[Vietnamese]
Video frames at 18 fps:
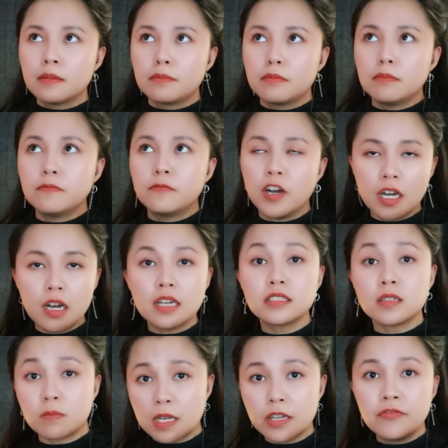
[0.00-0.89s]
ừ, vẫn
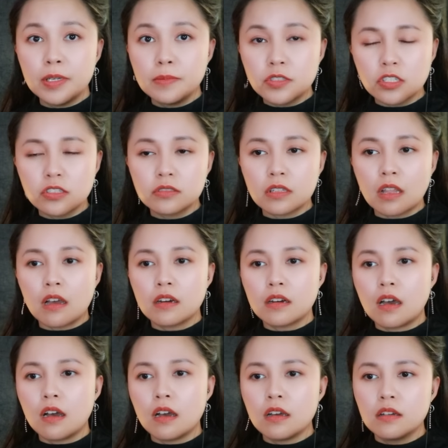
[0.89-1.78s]
ở trong cái phim trường to
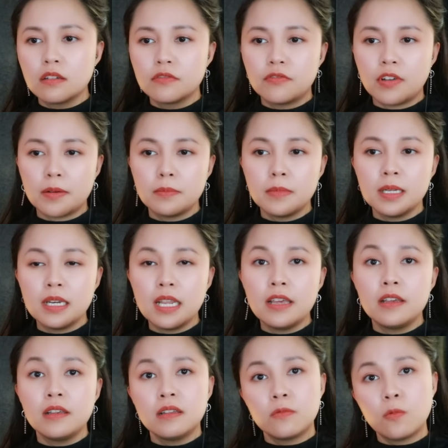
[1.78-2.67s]
đó và mi
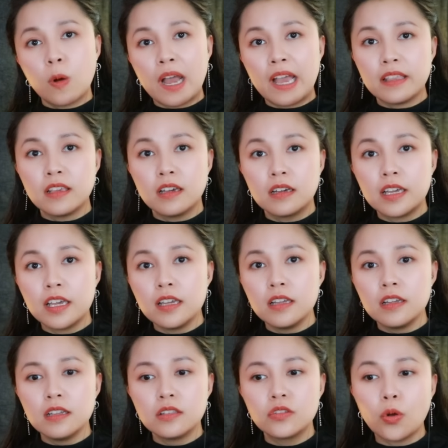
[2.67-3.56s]
đi qua những
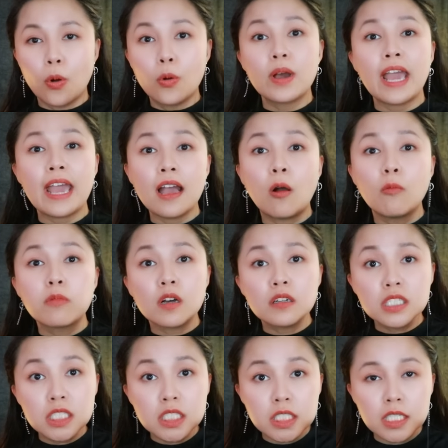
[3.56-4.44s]
cái chỗ khác không
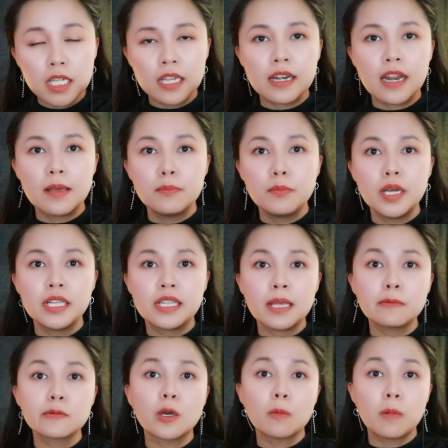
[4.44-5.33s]
có người á, để mi
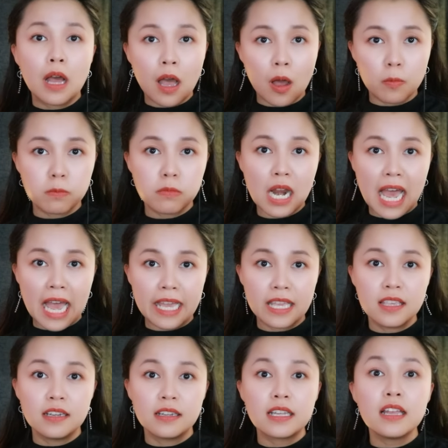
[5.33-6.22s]
tiếp tục học
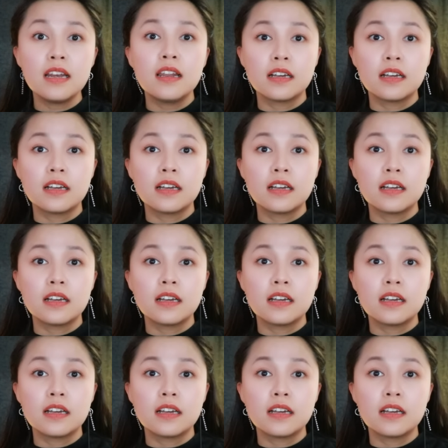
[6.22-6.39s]
lại những cái